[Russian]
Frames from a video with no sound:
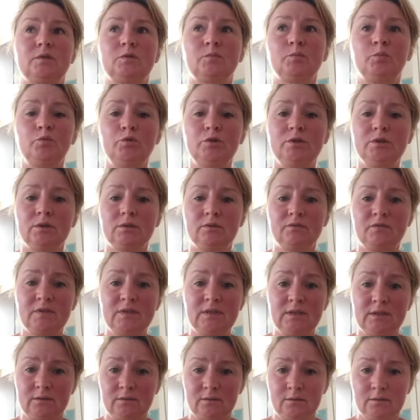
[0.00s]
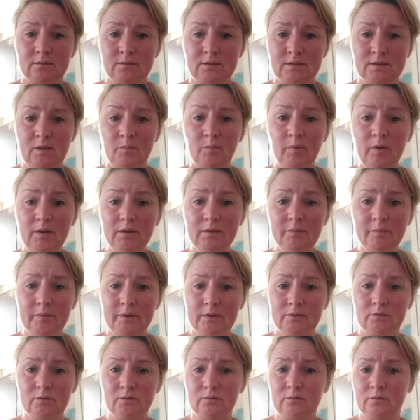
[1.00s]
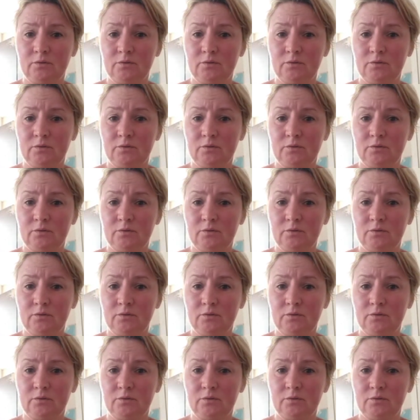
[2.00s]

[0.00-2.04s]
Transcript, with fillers: спустят всех собак, меня